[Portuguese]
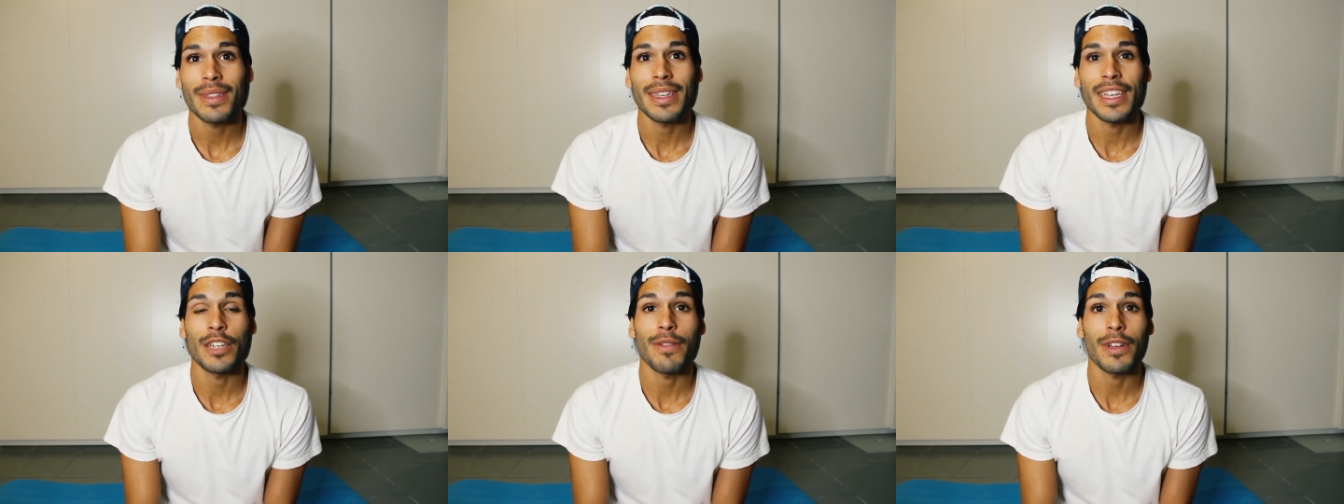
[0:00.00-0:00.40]

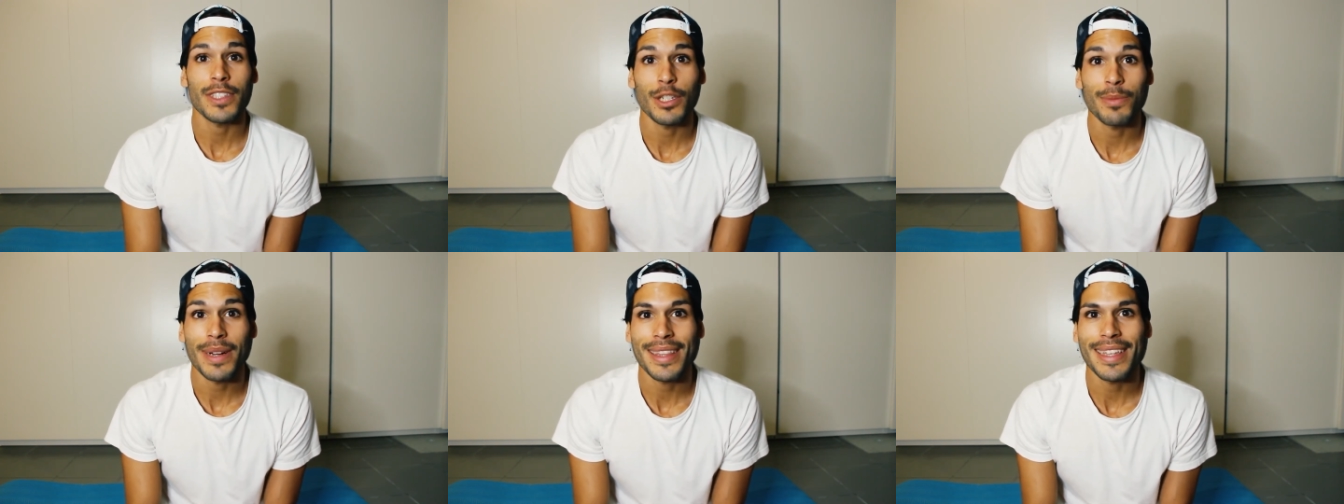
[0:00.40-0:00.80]
e as
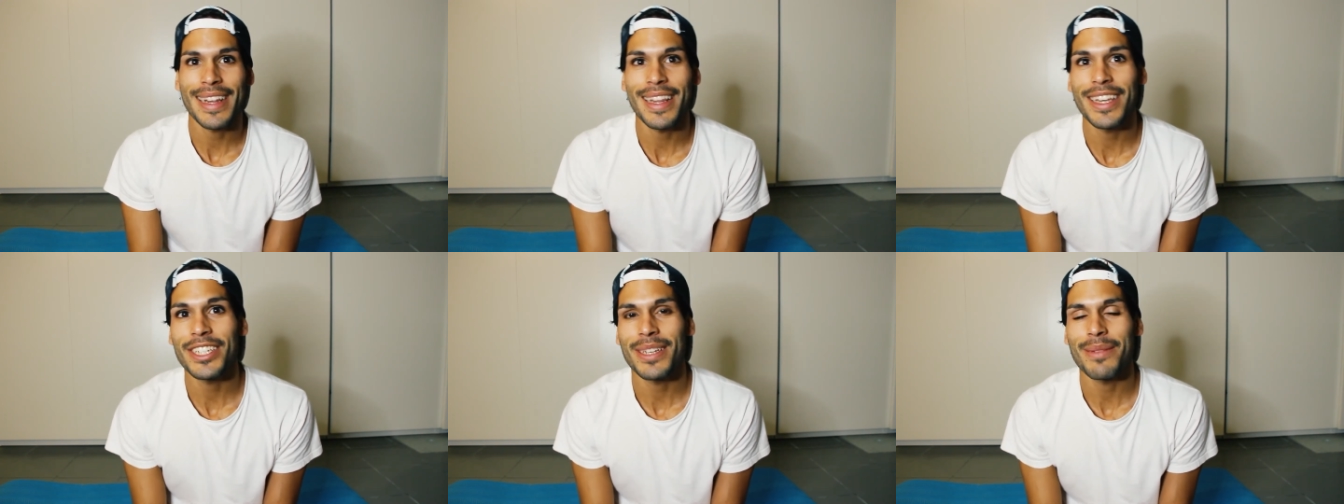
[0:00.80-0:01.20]
vossas
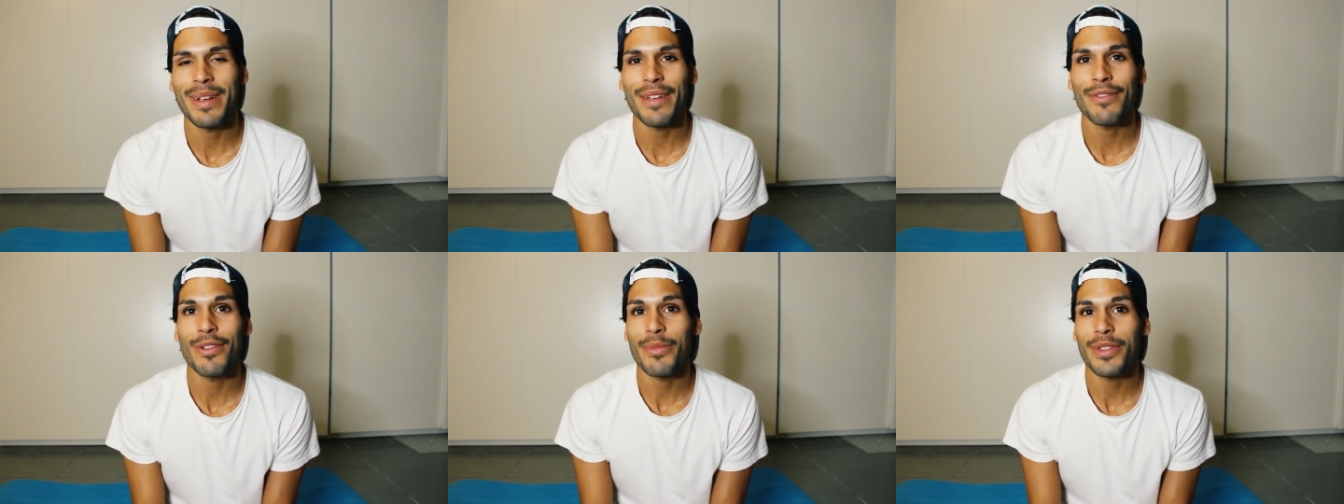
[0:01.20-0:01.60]
partilhas
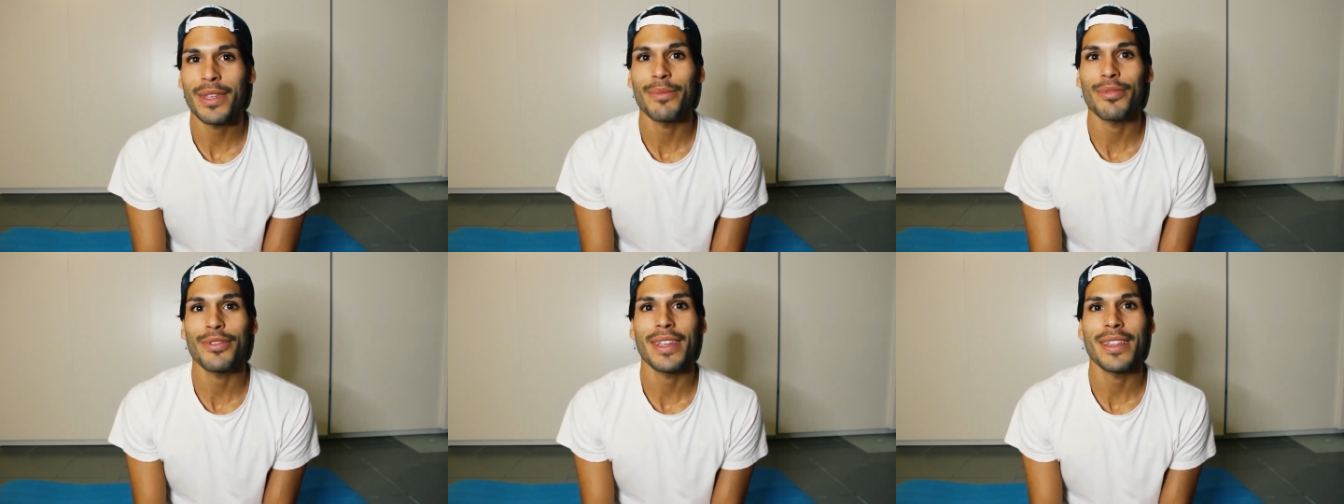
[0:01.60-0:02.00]
também, foi muito
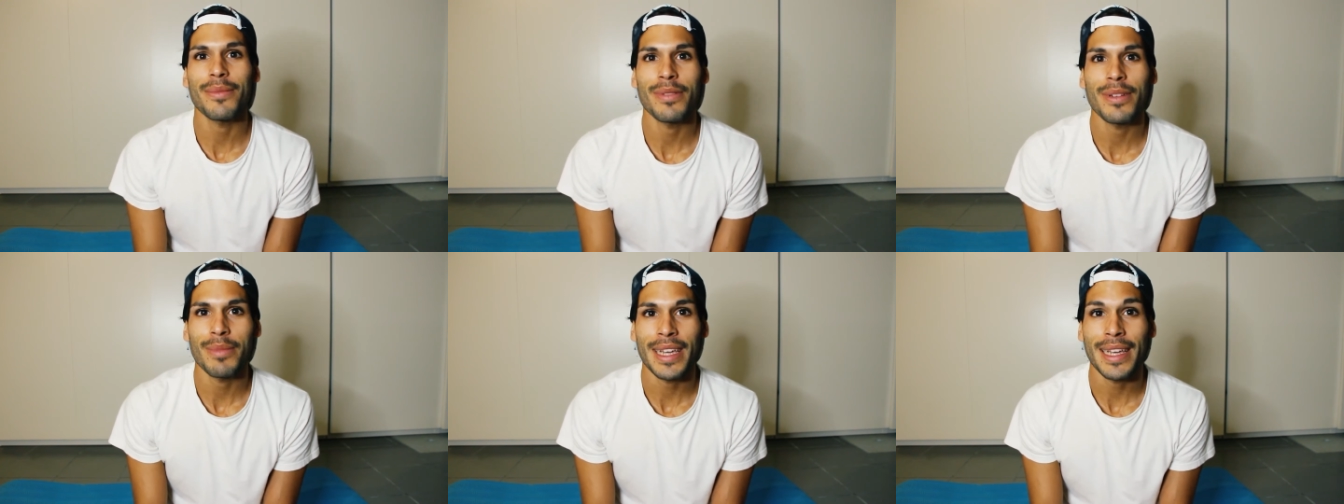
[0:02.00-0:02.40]
importante
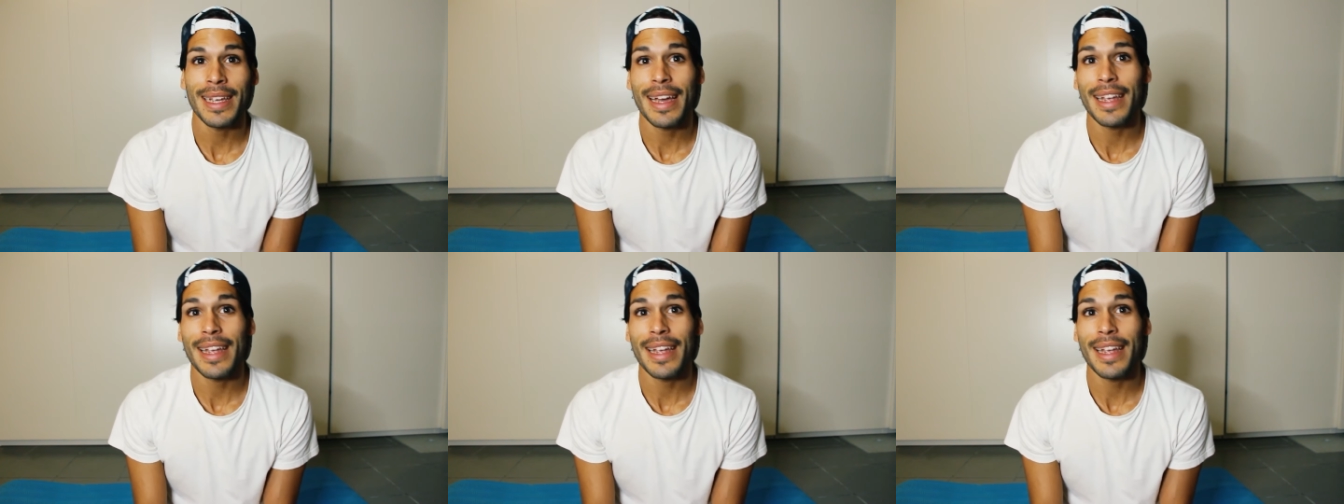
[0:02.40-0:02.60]
para mim.